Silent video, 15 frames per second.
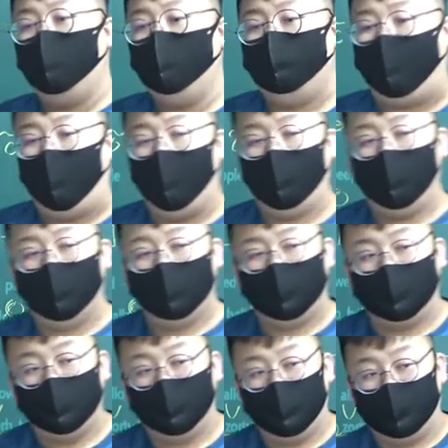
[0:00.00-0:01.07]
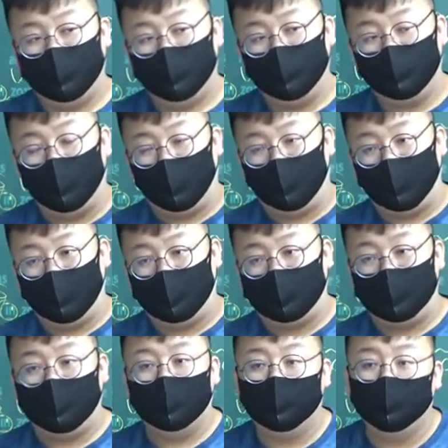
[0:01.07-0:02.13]
거 나오면 실수할 친구
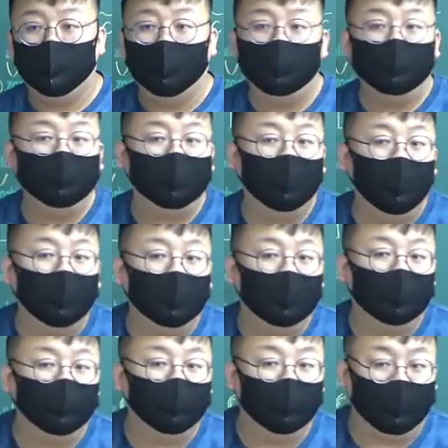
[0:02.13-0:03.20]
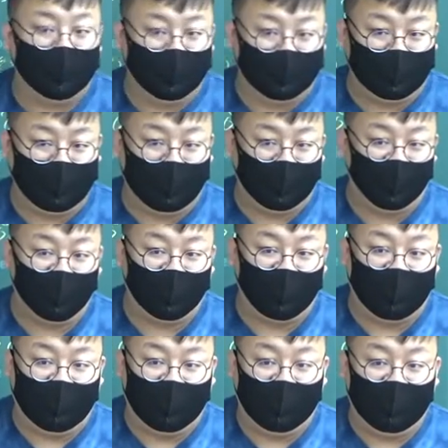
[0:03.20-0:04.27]
없겠지. 조부공을 굴린다, 이렇게.
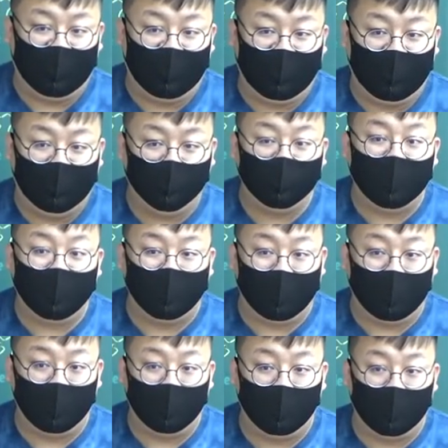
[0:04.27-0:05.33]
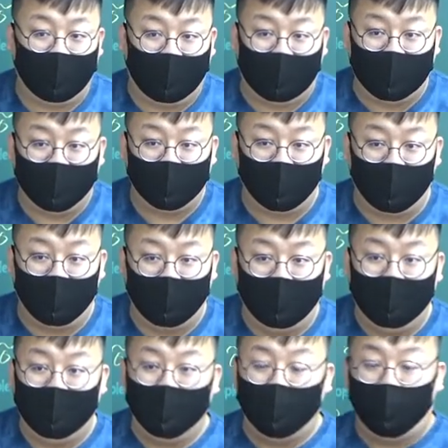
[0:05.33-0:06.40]
우리말로. 아니죠.
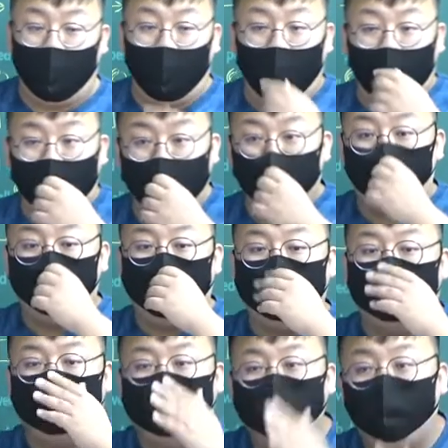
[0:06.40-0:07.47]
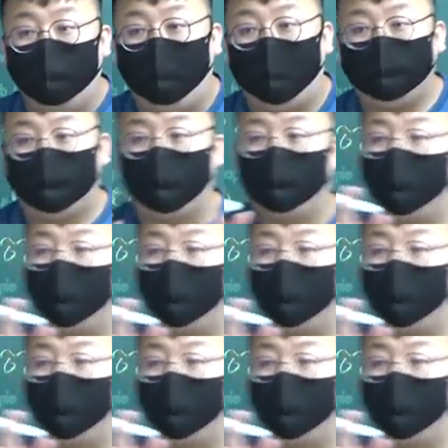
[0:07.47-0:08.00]
조공에 들어가서